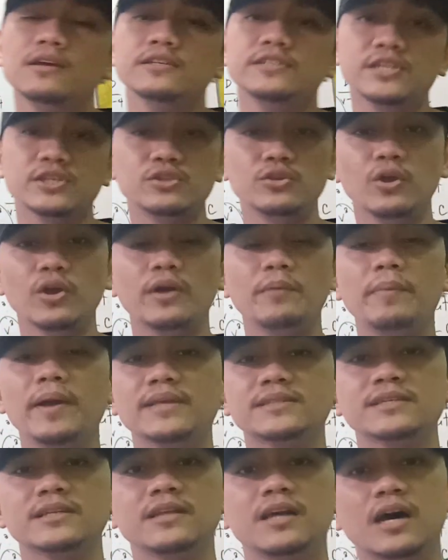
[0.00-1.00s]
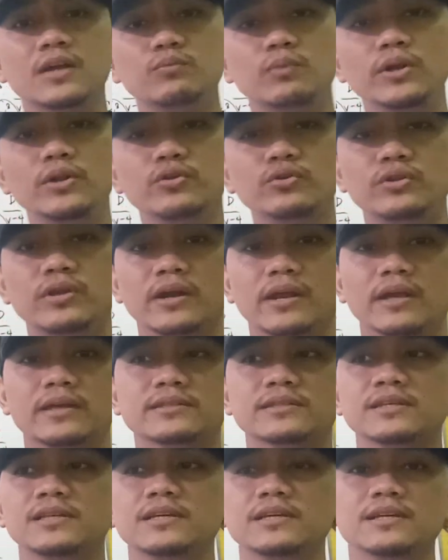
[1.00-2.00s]
Just do your best and God will do the
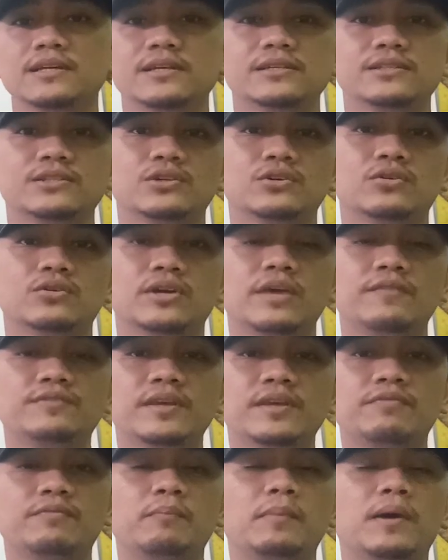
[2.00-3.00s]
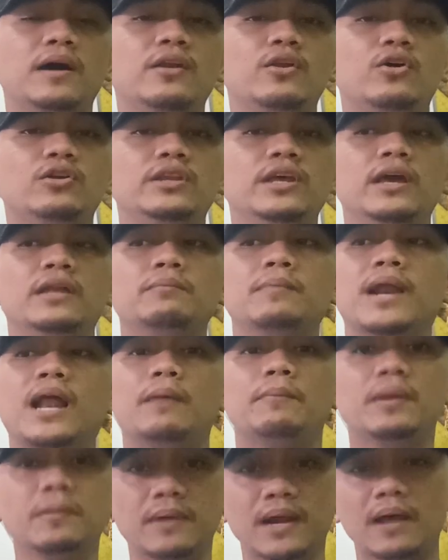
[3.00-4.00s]
rest. So, keep safe mga Lodi and
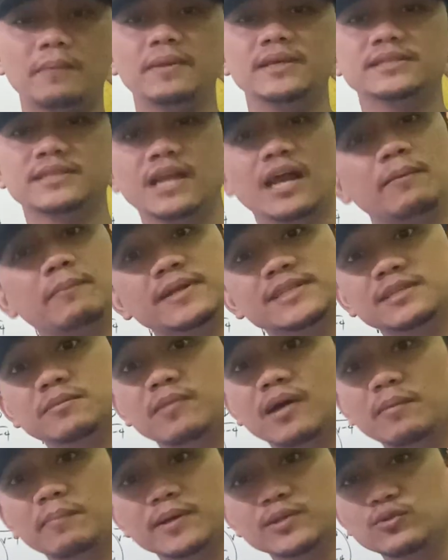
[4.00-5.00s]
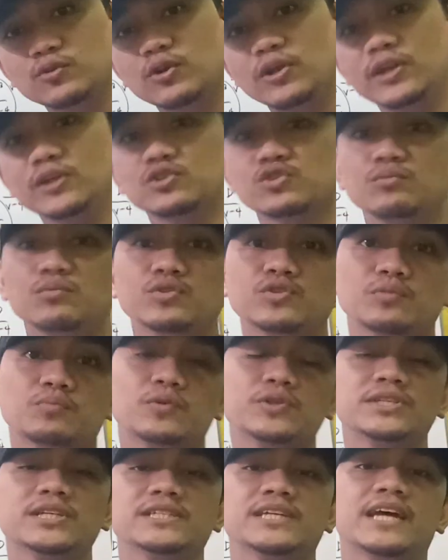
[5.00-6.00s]
maraming maraming salamat sa mga patuloy na
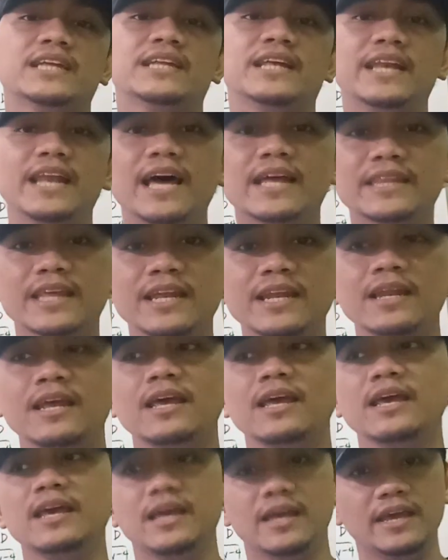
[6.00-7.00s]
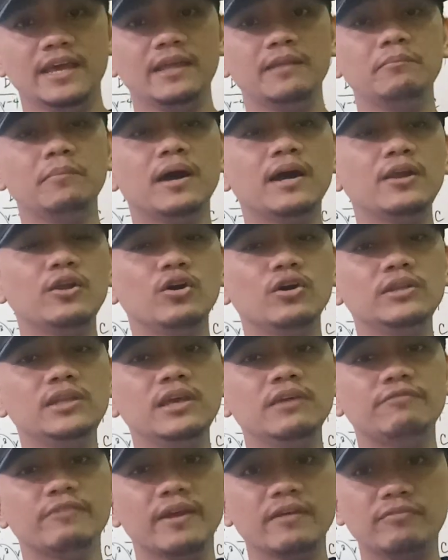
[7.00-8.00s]
sumusuport sa channel natin. And mga
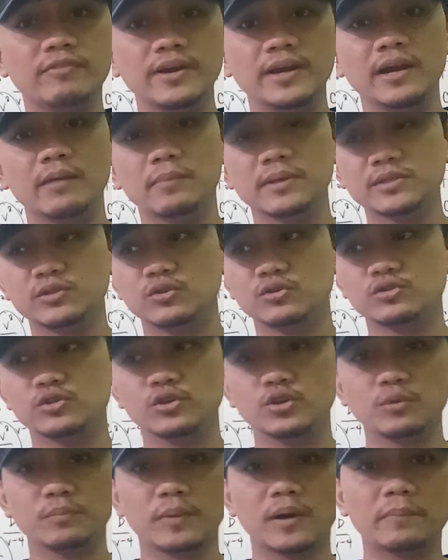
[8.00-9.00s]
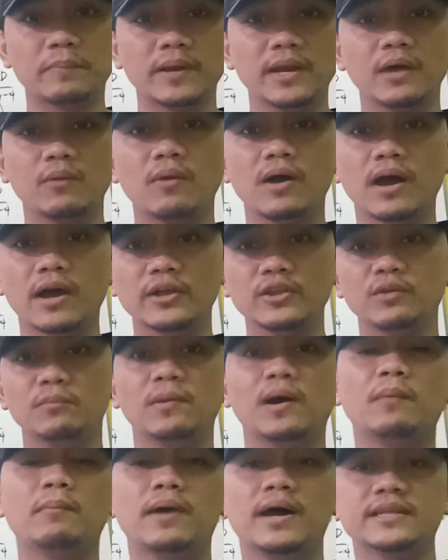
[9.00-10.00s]
Lodi, if ever na mas gusto nyo pang palawakin yung
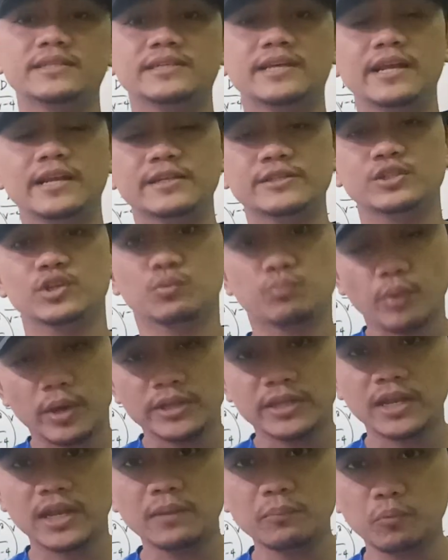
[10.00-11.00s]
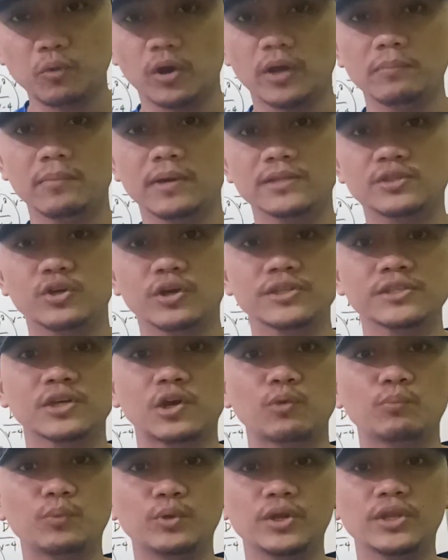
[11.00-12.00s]
mga math skills nyo, pwede rin po kayo mag-join sa
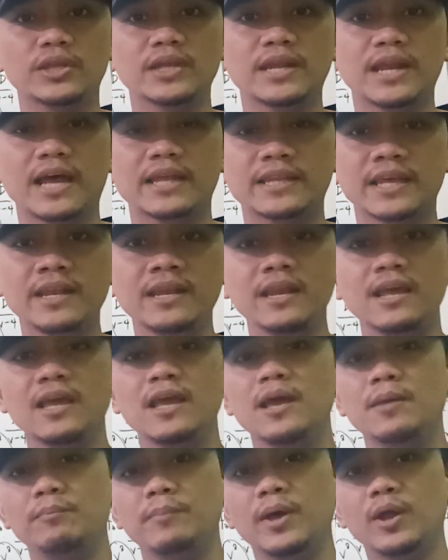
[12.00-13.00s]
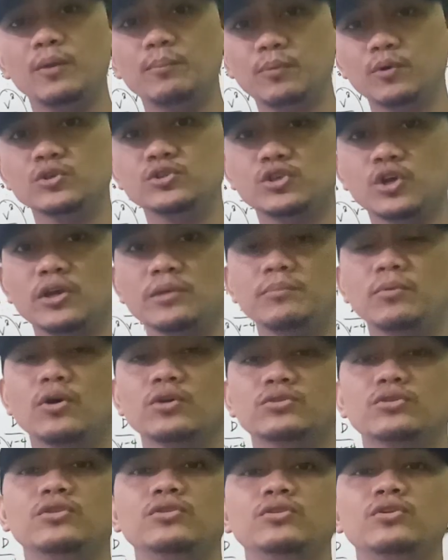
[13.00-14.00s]
community natin. Meron pong join
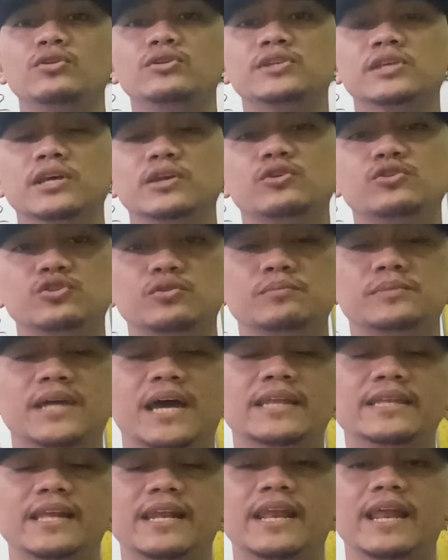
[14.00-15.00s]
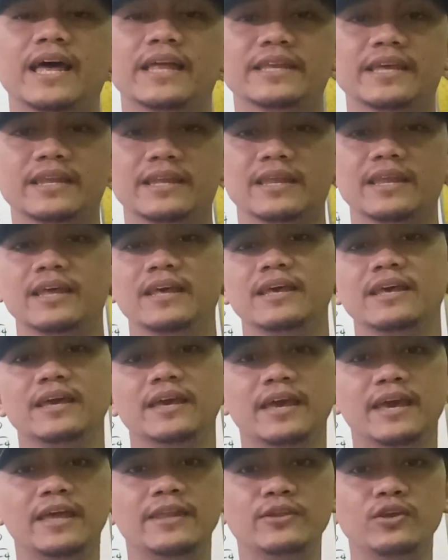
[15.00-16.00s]
button dun sa YouTube channel natin.
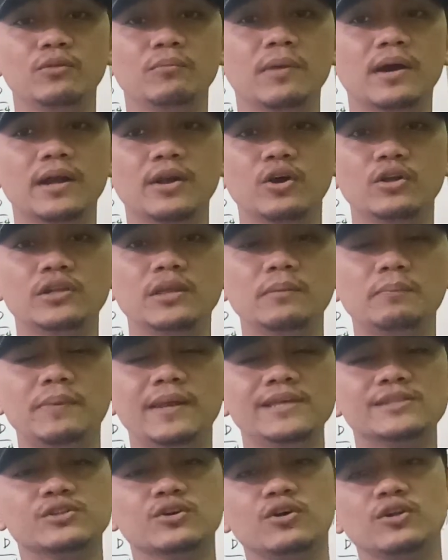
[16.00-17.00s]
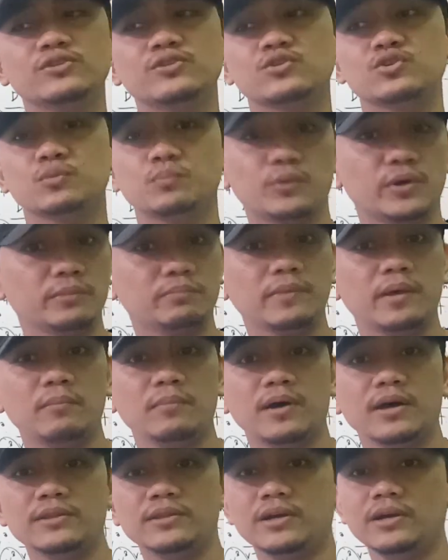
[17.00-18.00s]
And yun mga Lodi, please also support my
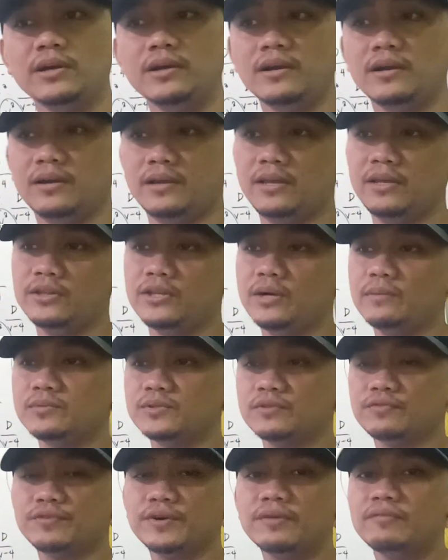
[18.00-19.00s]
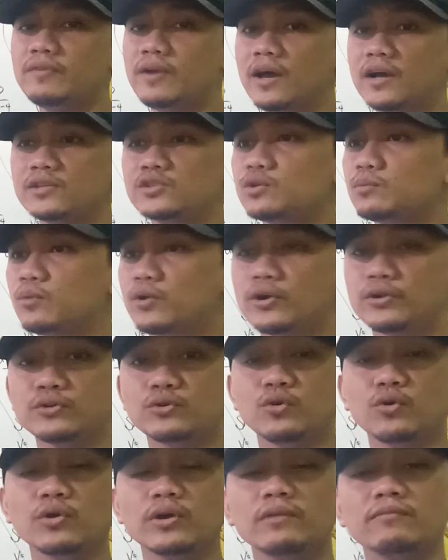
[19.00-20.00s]
mother in terms of her vlog. Sumoron
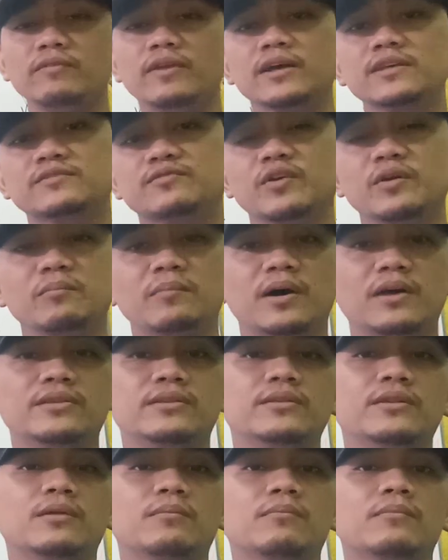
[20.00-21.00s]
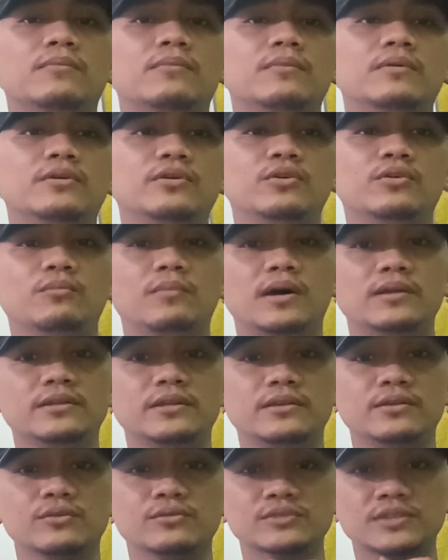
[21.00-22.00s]
Cooking Vlogs po yung yung
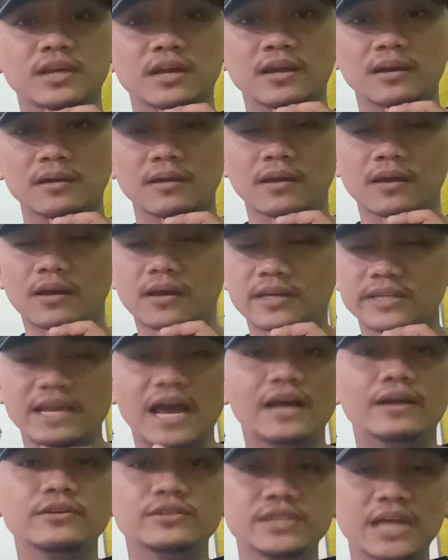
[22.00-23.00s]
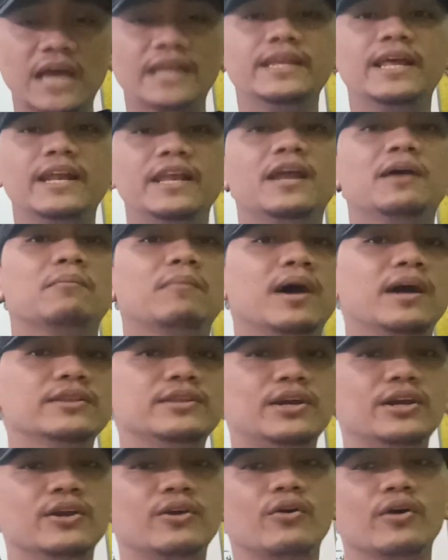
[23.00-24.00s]
yung sa ya, channel ng
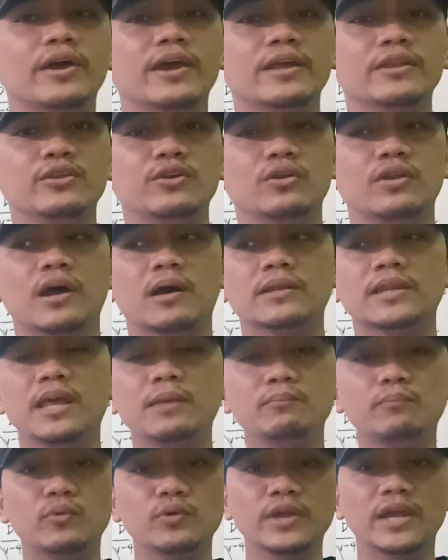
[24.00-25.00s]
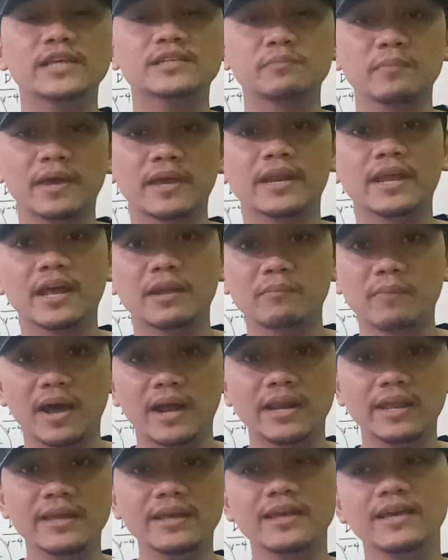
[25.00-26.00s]
mother ko and yun. Ang name po niya is Mary Ann
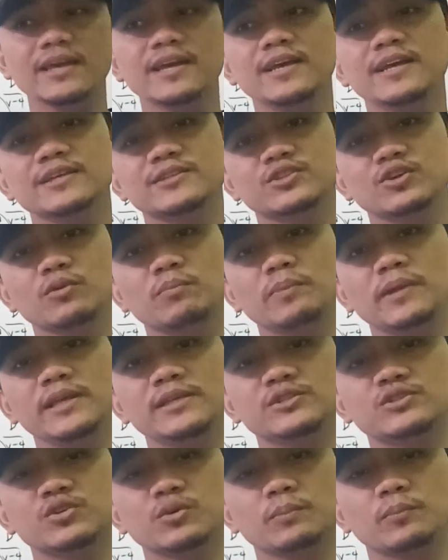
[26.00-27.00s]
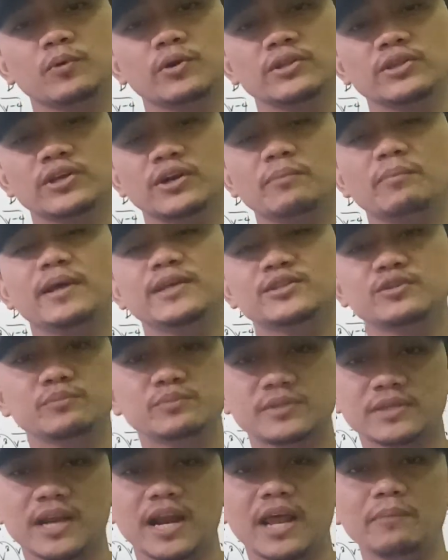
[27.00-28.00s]
Maling. So please support her by
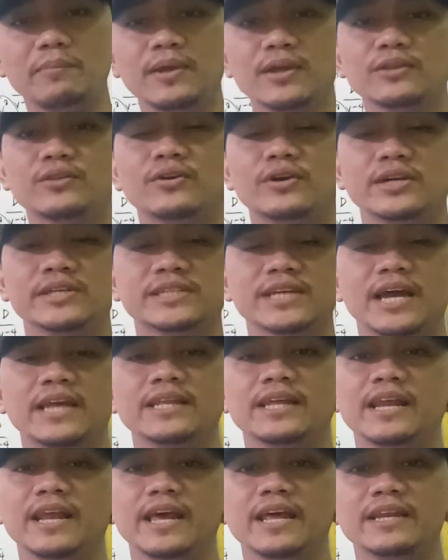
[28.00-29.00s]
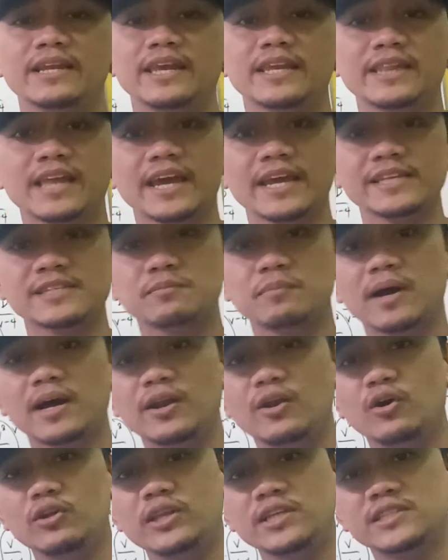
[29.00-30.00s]
subscribing to her channel and kita-kits
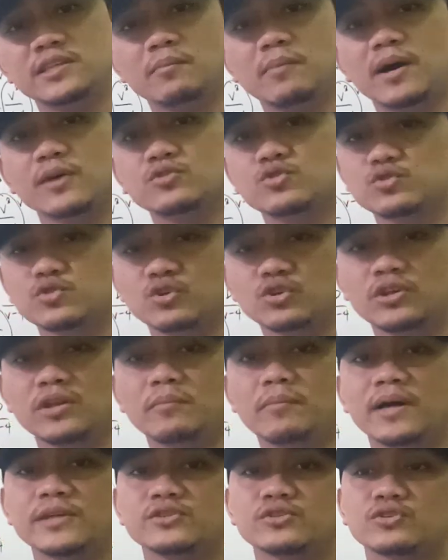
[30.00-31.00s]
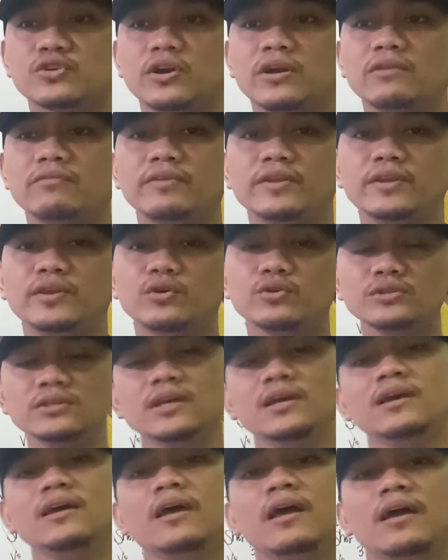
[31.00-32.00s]
mga lodi sa mga susunod na match tutorial videos
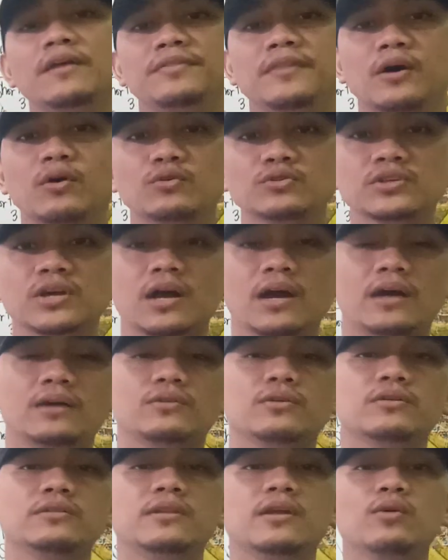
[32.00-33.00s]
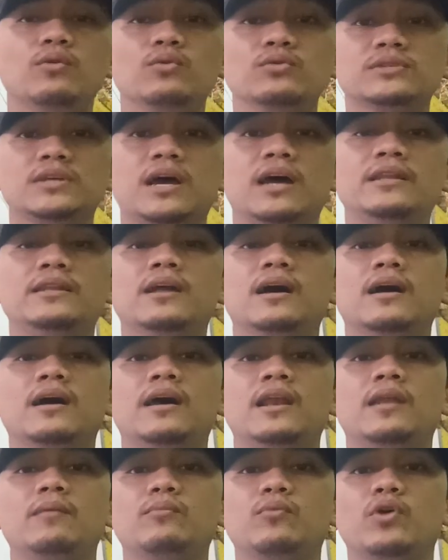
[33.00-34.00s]
na kung saan na kung saan ang
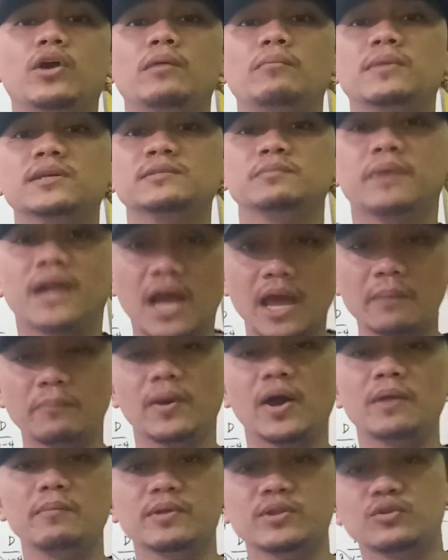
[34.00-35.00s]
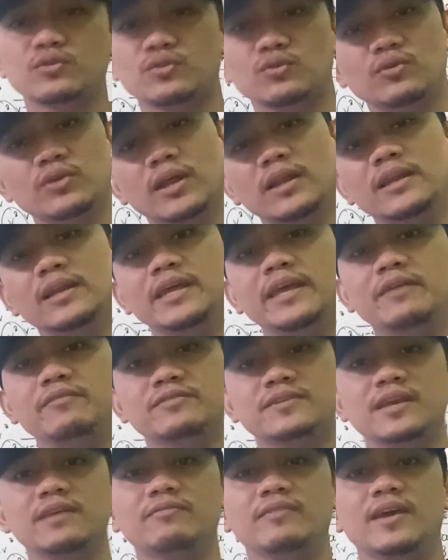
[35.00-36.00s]
alam ko ay mas marami pa kayo matutunan. Keep
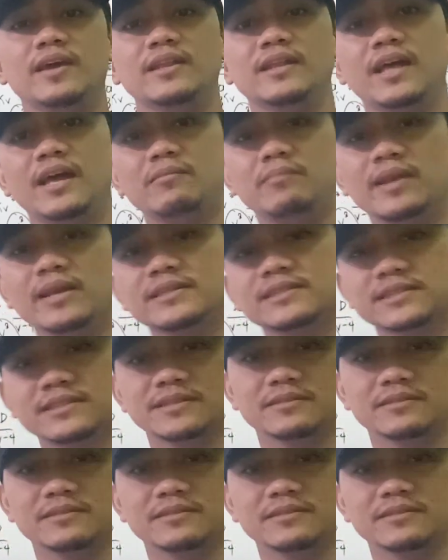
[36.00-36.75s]
safe and God bless.